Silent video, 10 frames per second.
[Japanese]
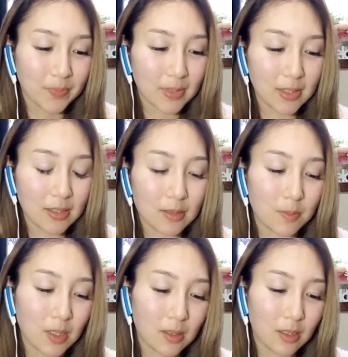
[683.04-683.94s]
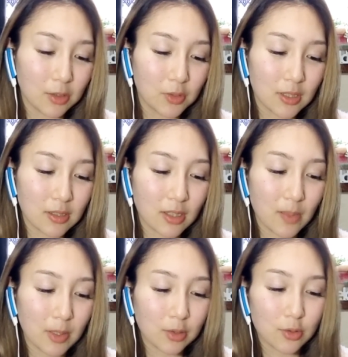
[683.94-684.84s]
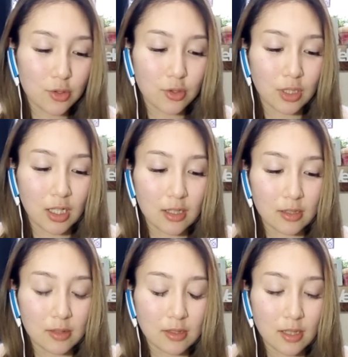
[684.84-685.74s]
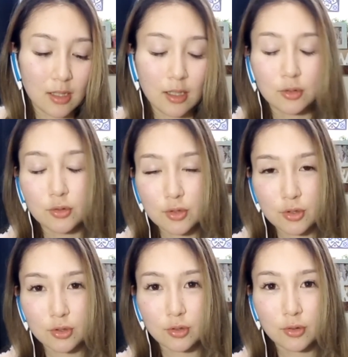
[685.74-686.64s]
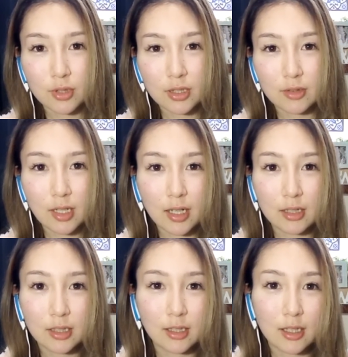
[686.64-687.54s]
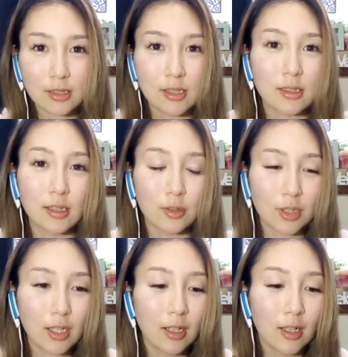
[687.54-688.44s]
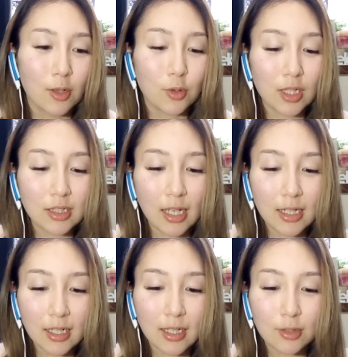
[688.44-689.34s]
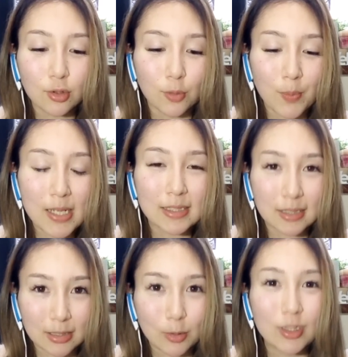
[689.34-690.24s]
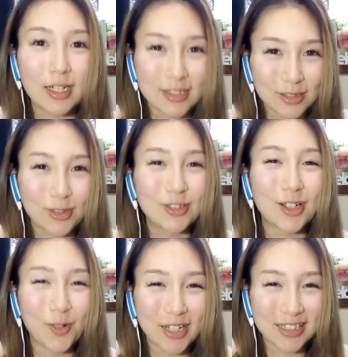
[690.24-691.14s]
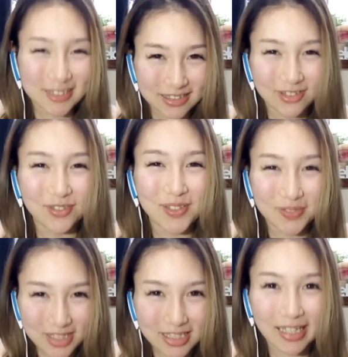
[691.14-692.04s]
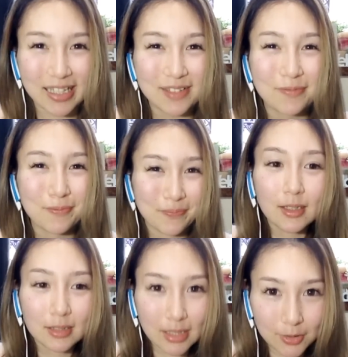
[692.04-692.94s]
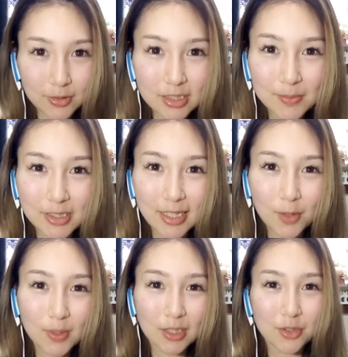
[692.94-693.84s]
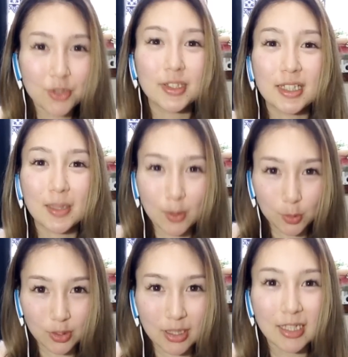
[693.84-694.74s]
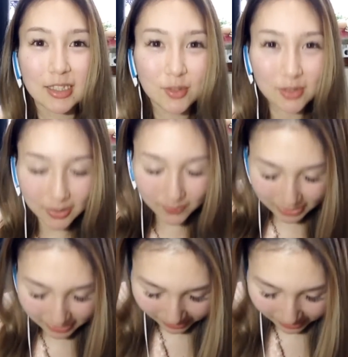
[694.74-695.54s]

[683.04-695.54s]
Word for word: でまあ、あと先生はバトル10で8250これぐらいがでっかい先生なのでこれに耐えられるパーティーとりあえず組んだ方がいいかなと思いましたでは本日も最後までご視聴いただき誠にありがとうございまし